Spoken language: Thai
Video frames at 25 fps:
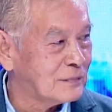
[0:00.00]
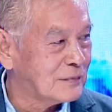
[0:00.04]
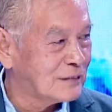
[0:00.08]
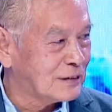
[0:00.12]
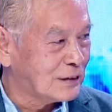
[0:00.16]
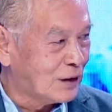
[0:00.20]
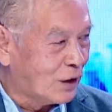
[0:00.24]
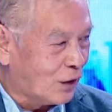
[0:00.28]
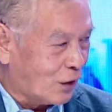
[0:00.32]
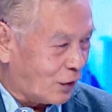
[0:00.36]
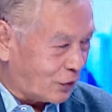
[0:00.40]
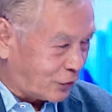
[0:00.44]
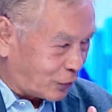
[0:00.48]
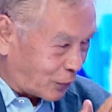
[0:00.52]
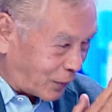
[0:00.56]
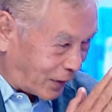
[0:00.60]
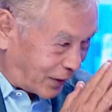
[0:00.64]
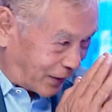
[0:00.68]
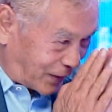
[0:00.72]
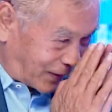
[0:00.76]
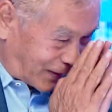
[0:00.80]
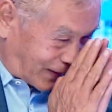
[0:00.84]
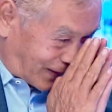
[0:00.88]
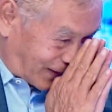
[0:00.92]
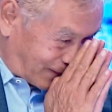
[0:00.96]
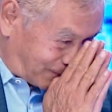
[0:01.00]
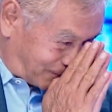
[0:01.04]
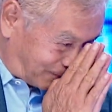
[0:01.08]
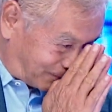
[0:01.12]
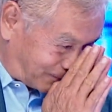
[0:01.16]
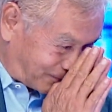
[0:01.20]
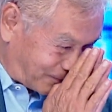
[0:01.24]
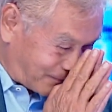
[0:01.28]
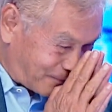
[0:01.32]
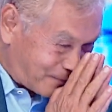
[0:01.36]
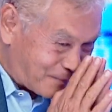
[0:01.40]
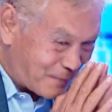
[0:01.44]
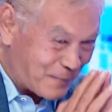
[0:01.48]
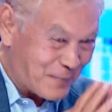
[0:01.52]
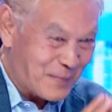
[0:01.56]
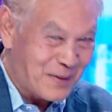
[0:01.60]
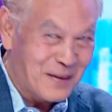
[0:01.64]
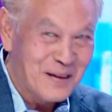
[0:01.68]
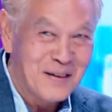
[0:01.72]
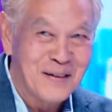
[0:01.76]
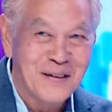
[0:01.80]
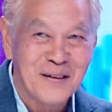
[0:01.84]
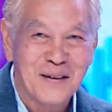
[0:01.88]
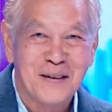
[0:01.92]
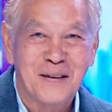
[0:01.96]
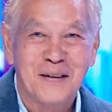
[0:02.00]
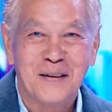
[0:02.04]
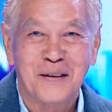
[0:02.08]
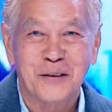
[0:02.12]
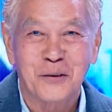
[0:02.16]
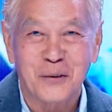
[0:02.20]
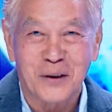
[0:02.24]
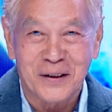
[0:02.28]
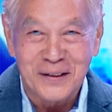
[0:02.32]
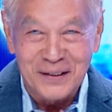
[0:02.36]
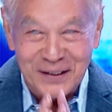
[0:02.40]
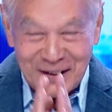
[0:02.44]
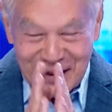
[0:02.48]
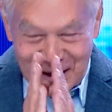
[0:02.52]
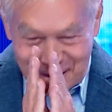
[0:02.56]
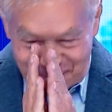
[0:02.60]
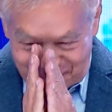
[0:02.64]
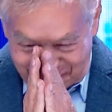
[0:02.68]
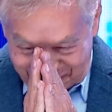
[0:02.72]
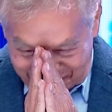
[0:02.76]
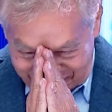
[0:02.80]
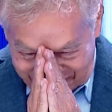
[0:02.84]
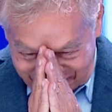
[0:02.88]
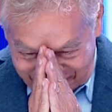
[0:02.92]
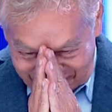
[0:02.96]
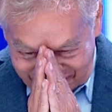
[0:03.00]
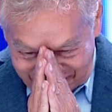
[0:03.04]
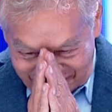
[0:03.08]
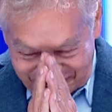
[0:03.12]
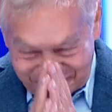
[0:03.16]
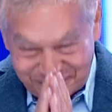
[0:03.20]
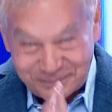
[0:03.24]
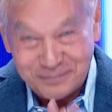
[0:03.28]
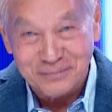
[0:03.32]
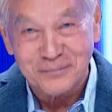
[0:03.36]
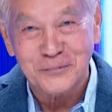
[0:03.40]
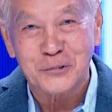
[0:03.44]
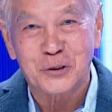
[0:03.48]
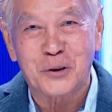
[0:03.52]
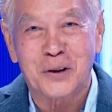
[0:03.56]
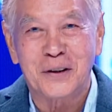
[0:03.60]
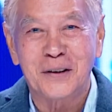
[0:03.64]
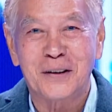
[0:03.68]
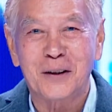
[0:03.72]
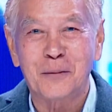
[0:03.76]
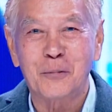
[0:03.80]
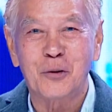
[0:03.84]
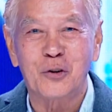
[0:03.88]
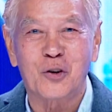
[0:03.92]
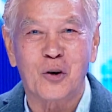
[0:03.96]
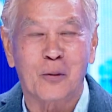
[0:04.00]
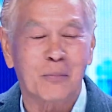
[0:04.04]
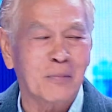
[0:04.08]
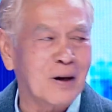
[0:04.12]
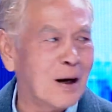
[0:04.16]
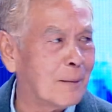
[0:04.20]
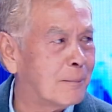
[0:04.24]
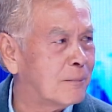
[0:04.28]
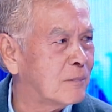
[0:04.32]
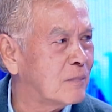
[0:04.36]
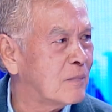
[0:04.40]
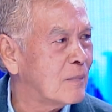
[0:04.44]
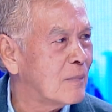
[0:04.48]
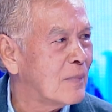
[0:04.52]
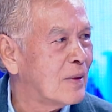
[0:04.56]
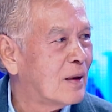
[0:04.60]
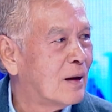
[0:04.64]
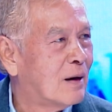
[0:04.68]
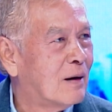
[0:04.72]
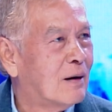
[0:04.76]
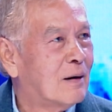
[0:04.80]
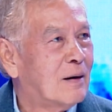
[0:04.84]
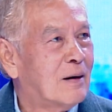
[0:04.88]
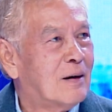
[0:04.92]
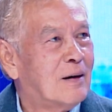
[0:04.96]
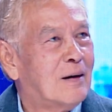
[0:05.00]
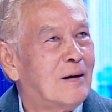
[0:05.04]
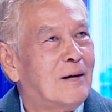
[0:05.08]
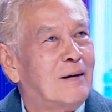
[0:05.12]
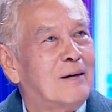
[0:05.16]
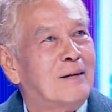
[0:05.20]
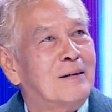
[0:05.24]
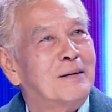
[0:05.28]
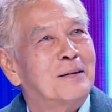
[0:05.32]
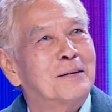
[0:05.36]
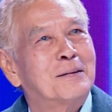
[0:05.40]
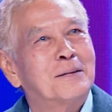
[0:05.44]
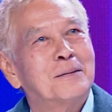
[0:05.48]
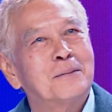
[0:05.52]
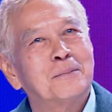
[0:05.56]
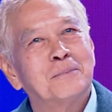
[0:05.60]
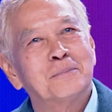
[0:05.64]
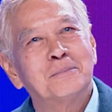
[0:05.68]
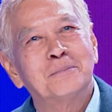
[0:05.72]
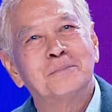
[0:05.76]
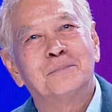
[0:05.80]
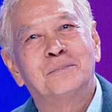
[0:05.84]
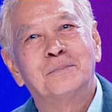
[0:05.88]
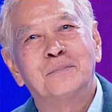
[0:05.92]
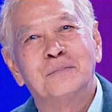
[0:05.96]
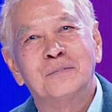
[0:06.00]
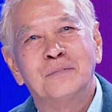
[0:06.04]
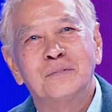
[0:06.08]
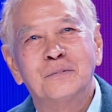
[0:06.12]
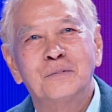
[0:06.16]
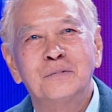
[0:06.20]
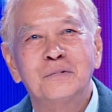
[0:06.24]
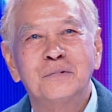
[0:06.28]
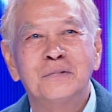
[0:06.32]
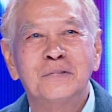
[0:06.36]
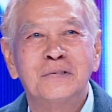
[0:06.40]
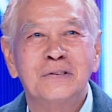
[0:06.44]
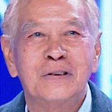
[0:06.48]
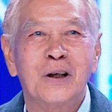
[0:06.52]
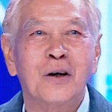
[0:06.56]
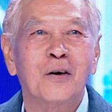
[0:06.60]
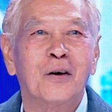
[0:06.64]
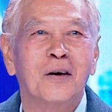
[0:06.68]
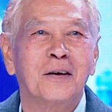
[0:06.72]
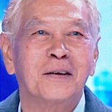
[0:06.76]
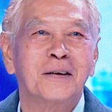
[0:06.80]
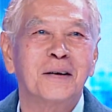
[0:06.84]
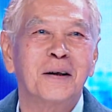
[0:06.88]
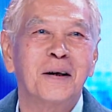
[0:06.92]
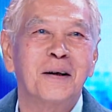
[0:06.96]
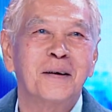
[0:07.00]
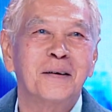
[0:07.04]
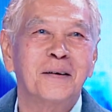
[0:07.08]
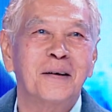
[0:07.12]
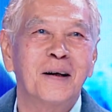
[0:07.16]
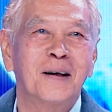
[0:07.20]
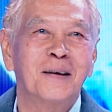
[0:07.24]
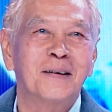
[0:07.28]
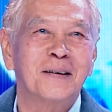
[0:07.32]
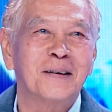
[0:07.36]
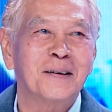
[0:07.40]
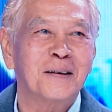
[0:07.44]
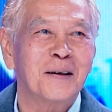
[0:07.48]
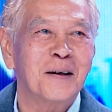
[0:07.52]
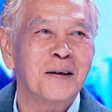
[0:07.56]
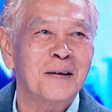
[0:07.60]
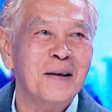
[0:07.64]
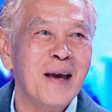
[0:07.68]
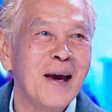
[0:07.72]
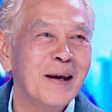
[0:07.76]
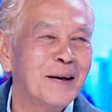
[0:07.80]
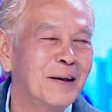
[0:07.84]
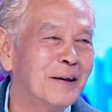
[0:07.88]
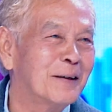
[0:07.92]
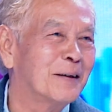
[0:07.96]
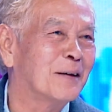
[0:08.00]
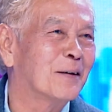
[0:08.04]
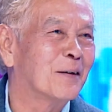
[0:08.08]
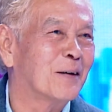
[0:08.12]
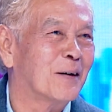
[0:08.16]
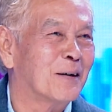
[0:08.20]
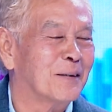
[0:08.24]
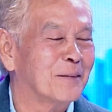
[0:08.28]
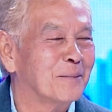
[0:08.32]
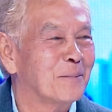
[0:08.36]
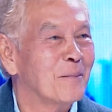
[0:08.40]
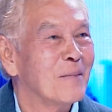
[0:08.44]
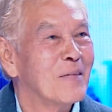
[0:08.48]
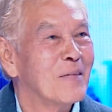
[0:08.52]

ค่ะ สวัสดีครับ สวัสดีครับ ตั้งเป้าหมายไว้ตั้งแต่ตั้งแต่อายุเท่าไหร่อะคะเดี๋ยวก่อนแก้นิดนึงก่อน